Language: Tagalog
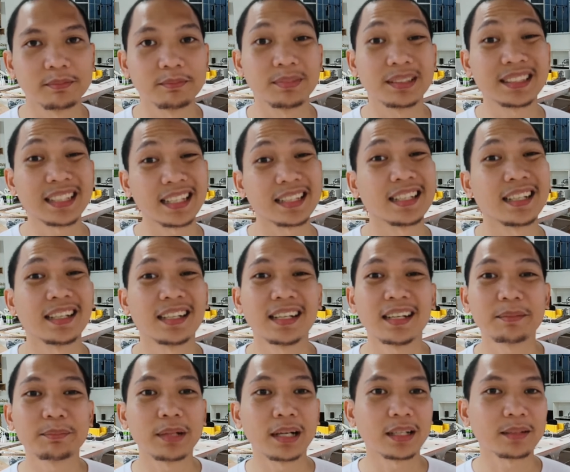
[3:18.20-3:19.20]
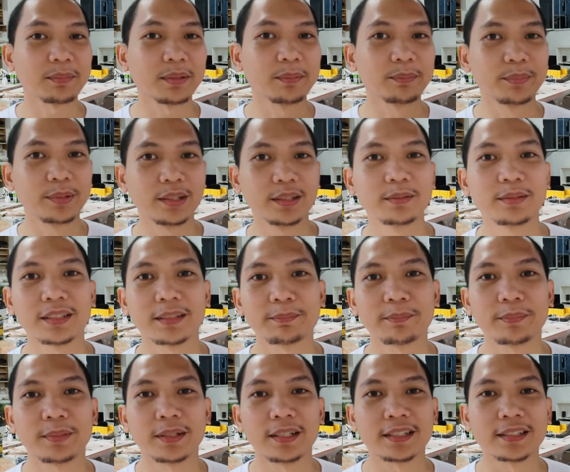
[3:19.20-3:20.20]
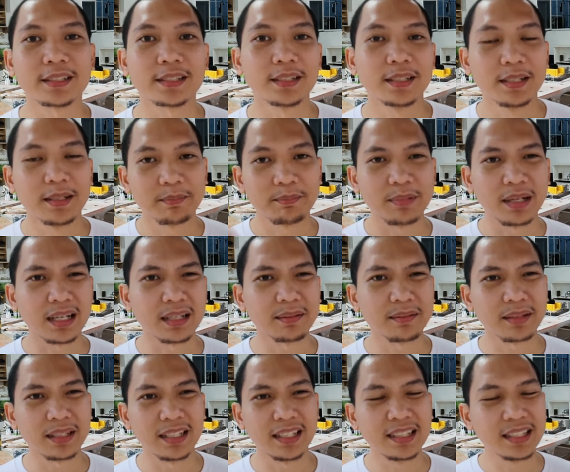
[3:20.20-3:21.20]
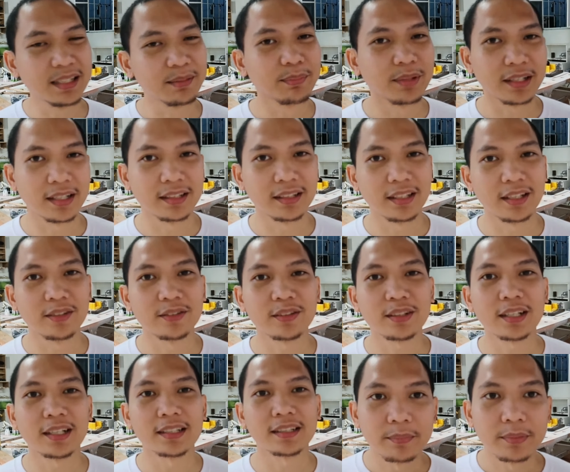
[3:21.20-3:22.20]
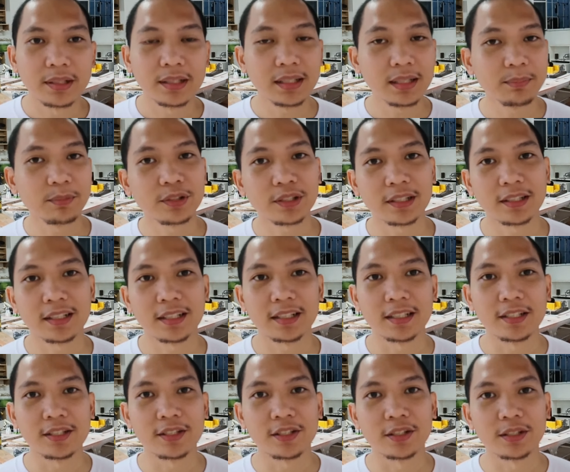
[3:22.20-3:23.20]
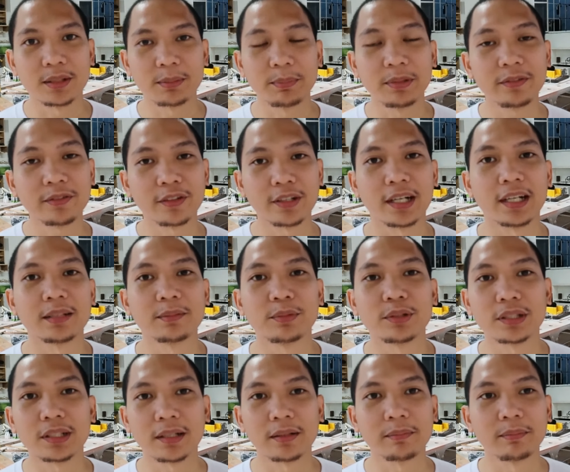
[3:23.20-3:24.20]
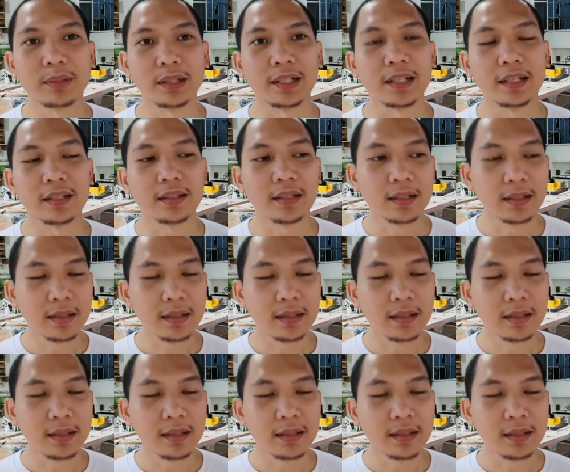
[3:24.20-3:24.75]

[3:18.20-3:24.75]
magtataka ka bakit may burn marks, bakit hindi maganda yung cut. Hindi mo siya na-research beforehand mo siya bilhin.